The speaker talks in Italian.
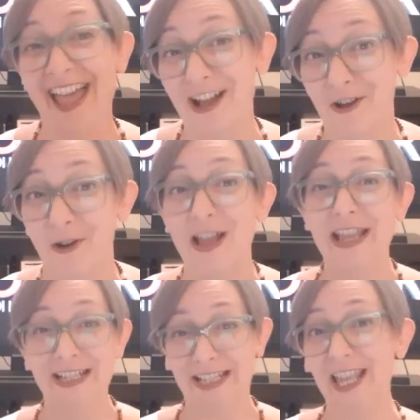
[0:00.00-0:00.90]
Ecco,
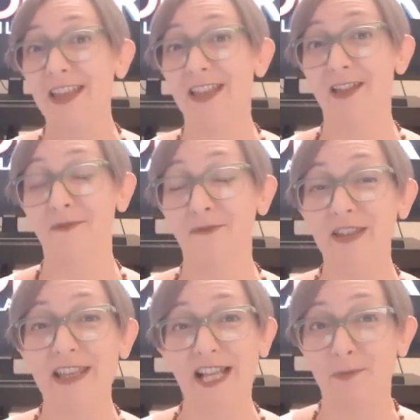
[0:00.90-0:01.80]
se eh,
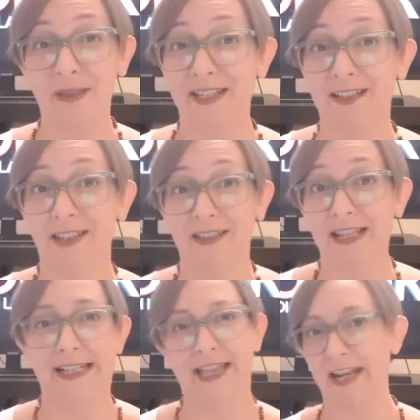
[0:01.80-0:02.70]
vi aspettate
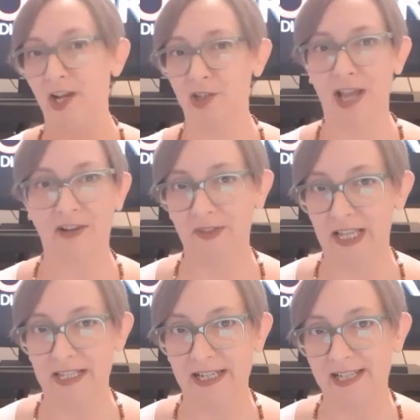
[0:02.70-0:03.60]
di
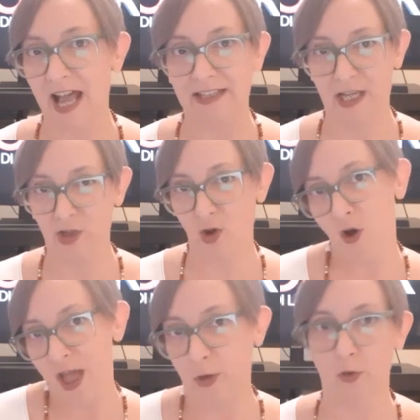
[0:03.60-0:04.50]
sganasciarvi dalle risate,
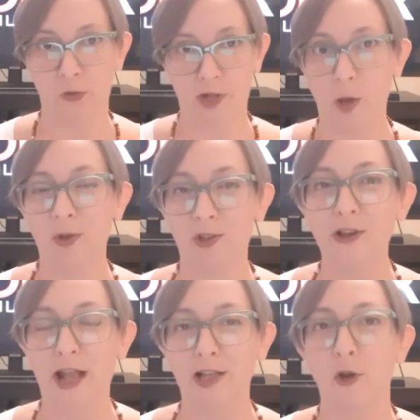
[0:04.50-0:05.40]
no, ecco, non è questo
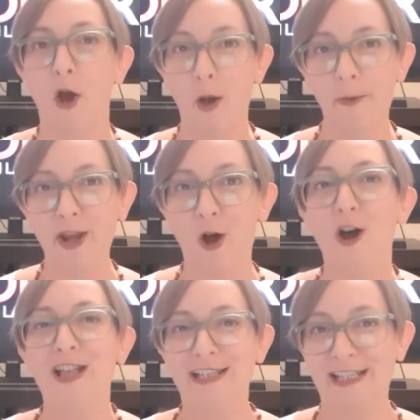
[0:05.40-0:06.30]
il caso, però
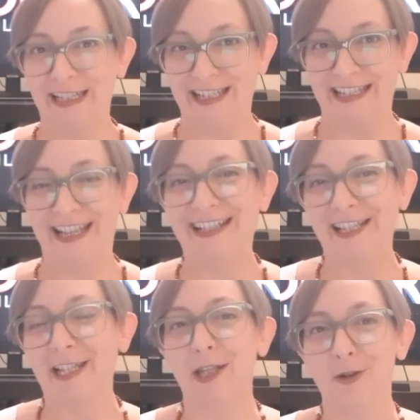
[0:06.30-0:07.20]
si ride,
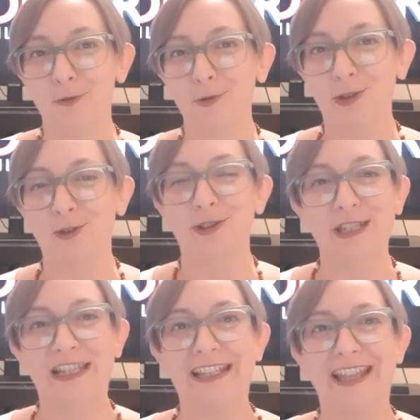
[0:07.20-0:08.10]
si ride di gusto,
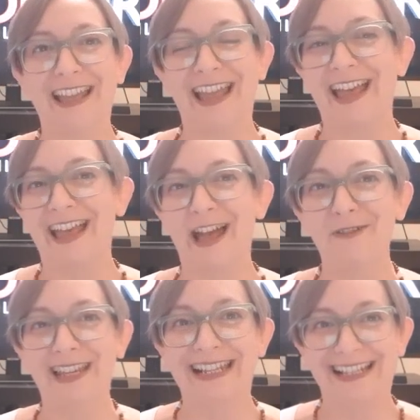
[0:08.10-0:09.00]
si ride, è
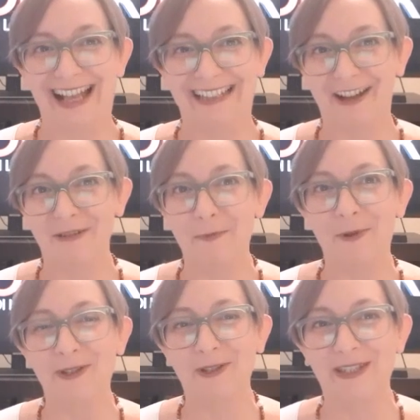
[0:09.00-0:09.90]
una risata, come
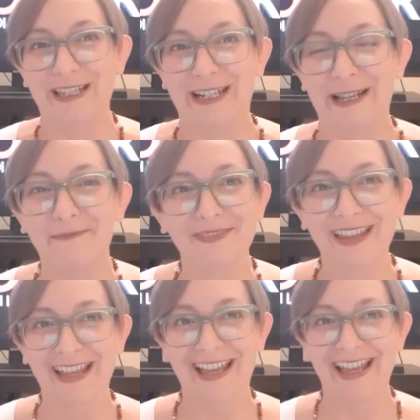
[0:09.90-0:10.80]
posso dire,
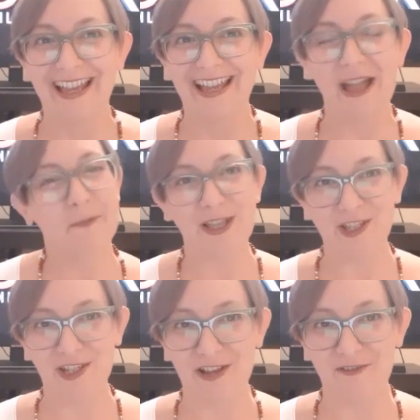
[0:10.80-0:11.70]
eh,
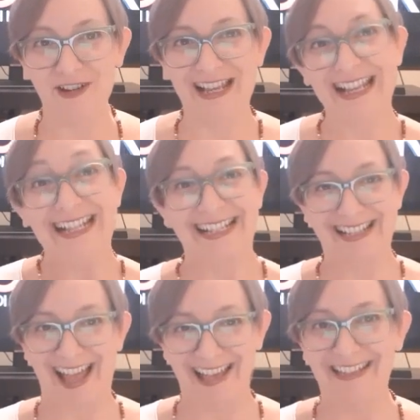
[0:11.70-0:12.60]
piacevole,
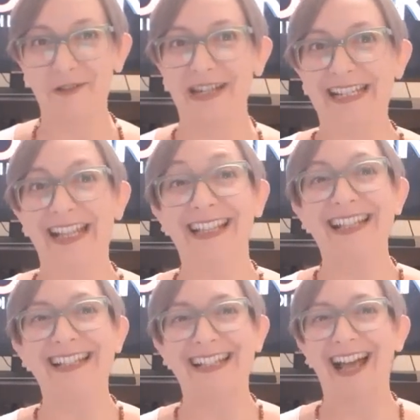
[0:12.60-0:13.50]
inside, è una
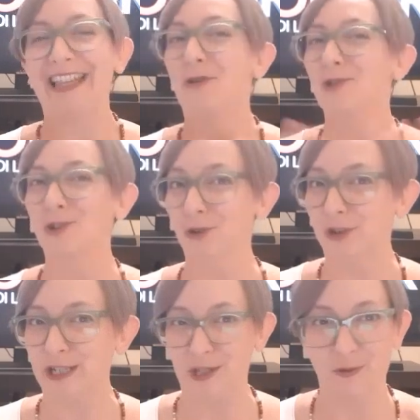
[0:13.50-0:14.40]
risata inside, è un
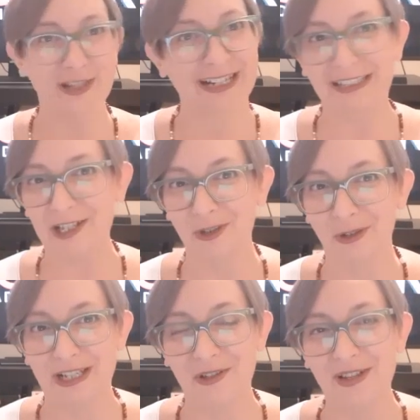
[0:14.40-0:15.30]
sorriso, un grande
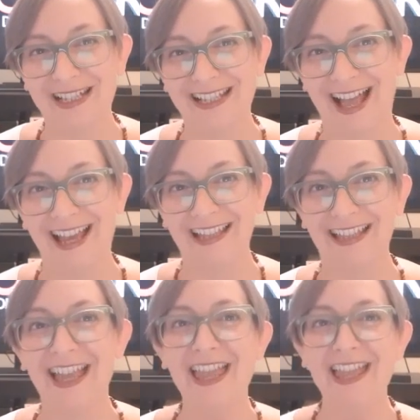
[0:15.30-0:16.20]
sorriso
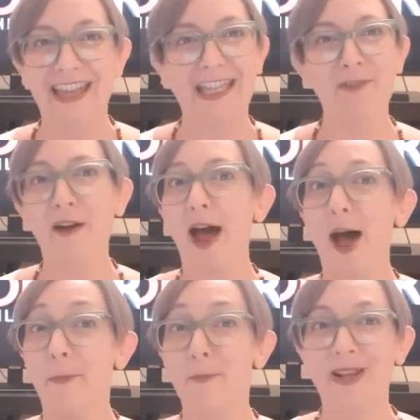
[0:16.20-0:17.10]
inside che ti
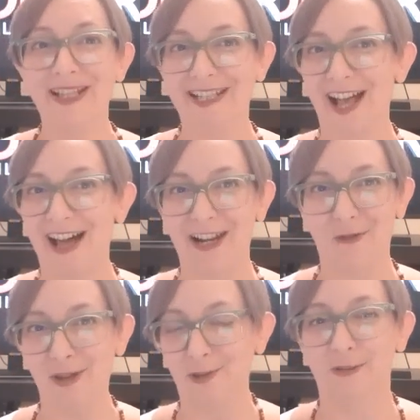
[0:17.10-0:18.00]
fa apprezzare
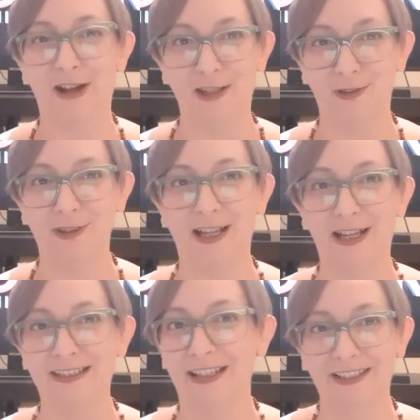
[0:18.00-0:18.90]
quando tanto fatto
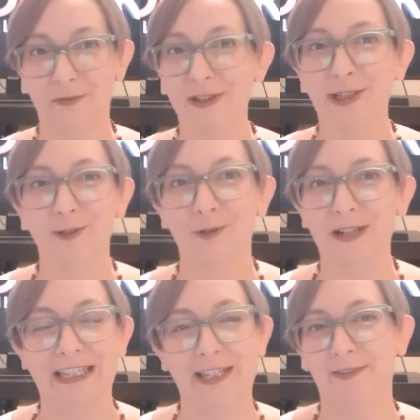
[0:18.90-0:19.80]
da, da, da,
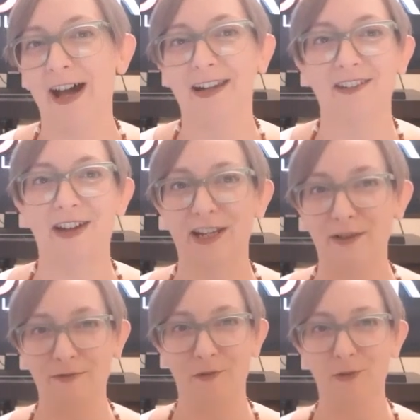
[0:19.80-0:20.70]
Verdone ti fa arrivare
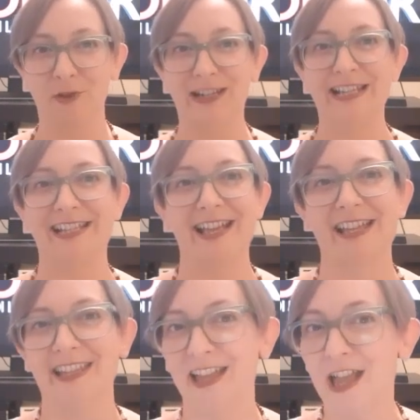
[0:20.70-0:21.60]
in fondo alla
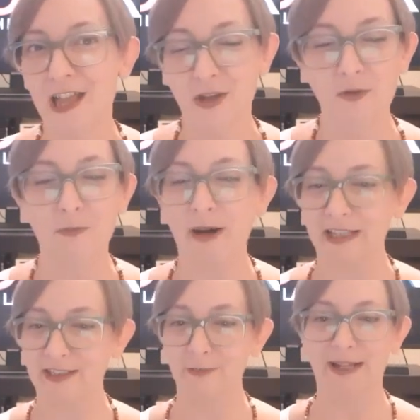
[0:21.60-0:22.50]
serie in un
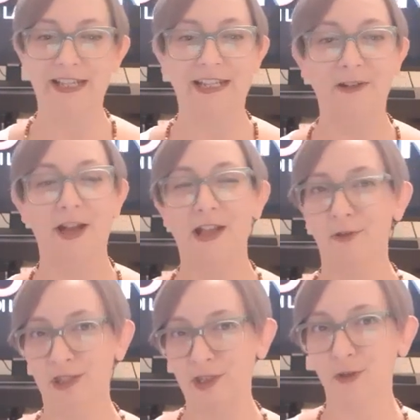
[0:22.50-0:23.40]
battibaleno.
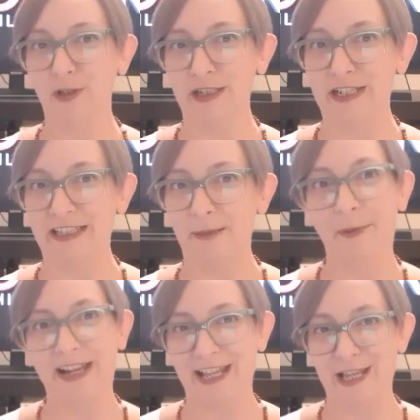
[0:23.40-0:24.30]
Ecco, si sorride
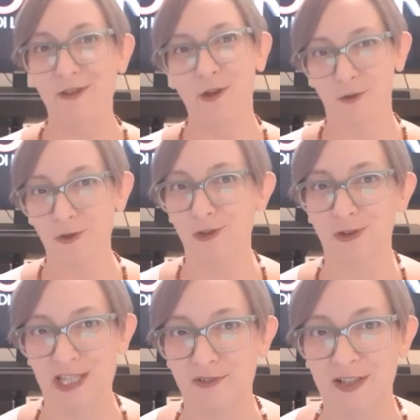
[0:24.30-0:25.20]
parecchio e con
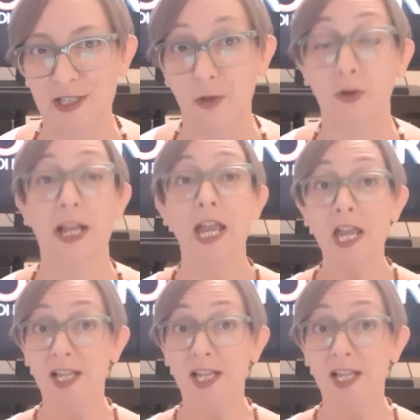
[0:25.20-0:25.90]
soddisfazione.